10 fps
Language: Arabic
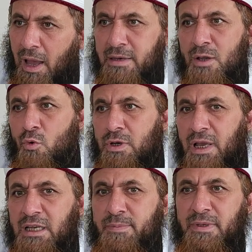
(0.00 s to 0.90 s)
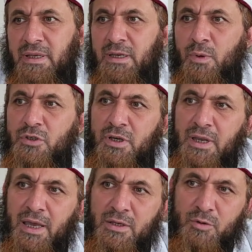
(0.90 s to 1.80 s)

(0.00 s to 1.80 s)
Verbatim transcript: أن يكون حسبة لوجه الله